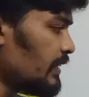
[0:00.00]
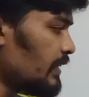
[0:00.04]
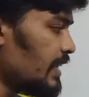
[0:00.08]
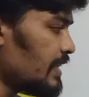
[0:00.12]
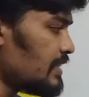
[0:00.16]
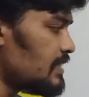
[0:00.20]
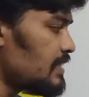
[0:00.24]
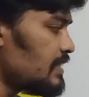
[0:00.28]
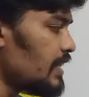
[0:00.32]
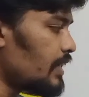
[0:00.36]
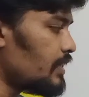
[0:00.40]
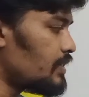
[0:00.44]

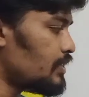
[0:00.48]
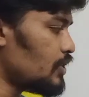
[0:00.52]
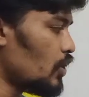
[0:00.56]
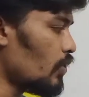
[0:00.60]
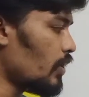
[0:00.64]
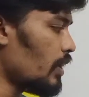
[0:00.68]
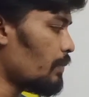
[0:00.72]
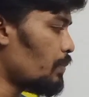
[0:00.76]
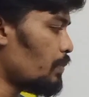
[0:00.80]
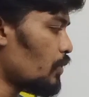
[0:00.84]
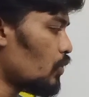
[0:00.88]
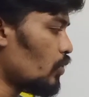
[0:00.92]
டெஸ்ட் டேட்ஸ்
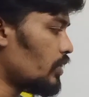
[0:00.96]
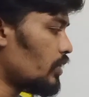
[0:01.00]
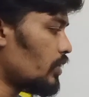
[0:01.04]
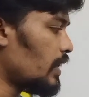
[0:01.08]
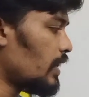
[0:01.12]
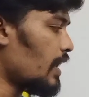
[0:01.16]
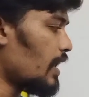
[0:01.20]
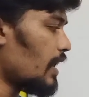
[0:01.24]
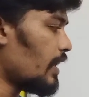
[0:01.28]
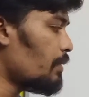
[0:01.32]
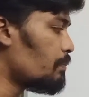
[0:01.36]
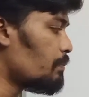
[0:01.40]
அவங்க எப்போ
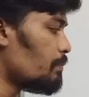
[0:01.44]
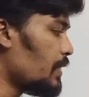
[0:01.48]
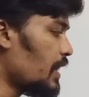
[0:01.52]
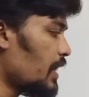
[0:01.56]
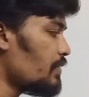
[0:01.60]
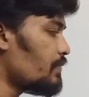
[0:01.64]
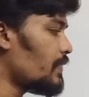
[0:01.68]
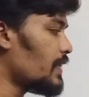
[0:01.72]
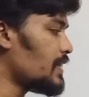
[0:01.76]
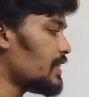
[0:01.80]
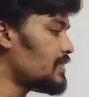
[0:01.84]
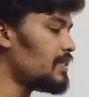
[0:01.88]
கொடுத்துருக்காங்கன்னா மே
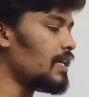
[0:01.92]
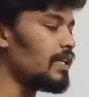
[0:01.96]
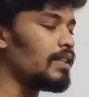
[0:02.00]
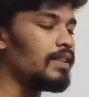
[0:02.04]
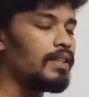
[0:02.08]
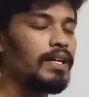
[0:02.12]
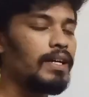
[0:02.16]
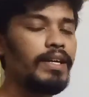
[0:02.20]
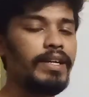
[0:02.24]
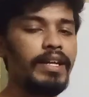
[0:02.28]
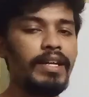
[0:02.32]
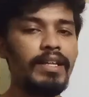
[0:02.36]
ஃபர்ஸ்ட்
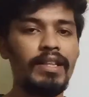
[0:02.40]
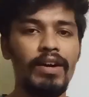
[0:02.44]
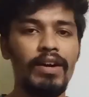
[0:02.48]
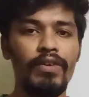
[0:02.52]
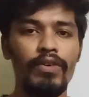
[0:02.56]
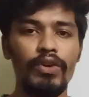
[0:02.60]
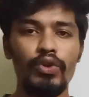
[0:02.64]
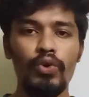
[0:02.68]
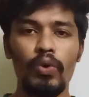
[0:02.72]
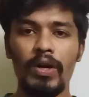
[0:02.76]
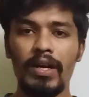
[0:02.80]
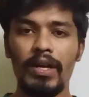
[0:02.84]
அண்ட் தேர்ட்டின்
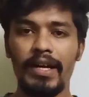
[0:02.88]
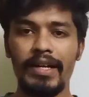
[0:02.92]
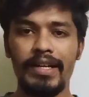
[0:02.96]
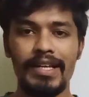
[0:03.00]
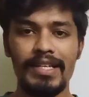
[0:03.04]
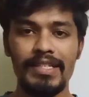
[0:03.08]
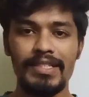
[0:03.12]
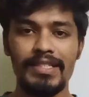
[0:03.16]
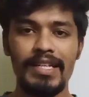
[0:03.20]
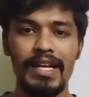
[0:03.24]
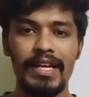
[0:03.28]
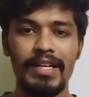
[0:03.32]
தான் வந்து உங்களுக்கு
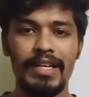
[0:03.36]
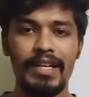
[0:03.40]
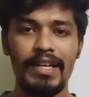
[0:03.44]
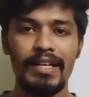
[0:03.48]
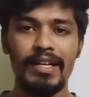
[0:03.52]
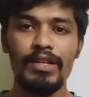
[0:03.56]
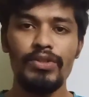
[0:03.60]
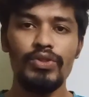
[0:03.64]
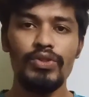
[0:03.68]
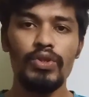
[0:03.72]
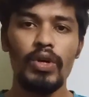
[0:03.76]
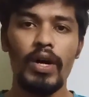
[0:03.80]
டெஸ்ட் டேட்
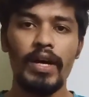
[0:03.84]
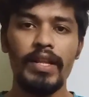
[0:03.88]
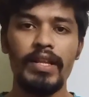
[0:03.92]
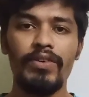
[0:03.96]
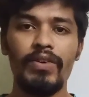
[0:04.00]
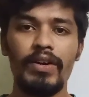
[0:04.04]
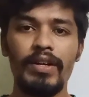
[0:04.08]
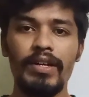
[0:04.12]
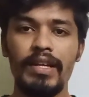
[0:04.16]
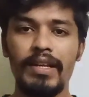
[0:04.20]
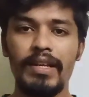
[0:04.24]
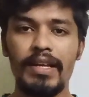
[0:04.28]
இருக்கு ஸோ
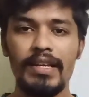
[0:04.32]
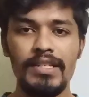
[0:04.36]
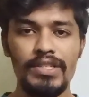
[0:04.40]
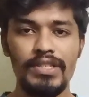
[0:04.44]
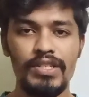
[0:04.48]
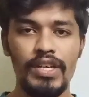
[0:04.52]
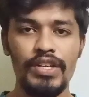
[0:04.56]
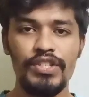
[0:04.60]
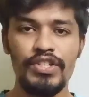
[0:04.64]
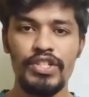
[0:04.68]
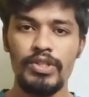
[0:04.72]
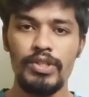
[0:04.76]
அதுக்கு வந்துட்டு
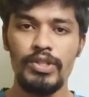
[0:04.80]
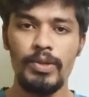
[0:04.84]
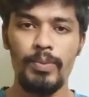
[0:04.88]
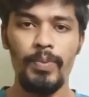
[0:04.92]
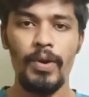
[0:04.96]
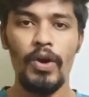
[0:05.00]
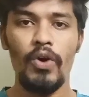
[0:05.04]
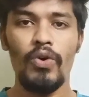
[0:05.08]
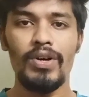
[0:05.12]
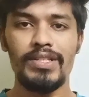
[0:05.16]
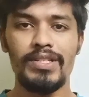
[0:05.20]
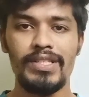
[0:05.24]
ரெஜிஸ்ட்ரேஷன்ஸ்
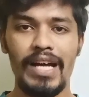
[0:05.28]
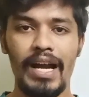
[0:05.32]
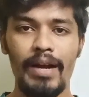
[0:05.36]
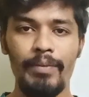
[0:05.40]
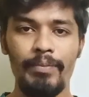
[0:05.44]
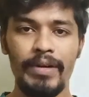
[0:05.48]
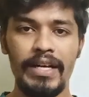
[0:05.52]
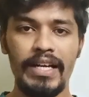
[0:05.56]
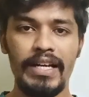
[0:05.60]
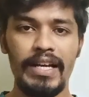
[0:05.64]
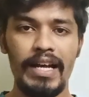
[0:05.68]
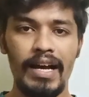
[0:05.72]
இப்போ அவங்க
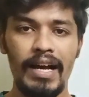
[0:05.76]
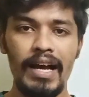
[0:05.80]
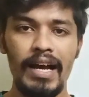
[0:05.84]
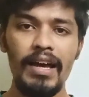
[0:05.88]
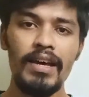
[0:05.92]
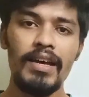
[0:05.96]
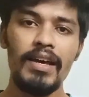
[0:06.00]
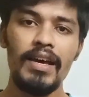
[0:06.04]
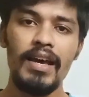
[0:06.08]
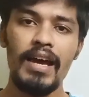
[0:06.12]
ஸ்டார்ட் பண்ணிட்டாங்க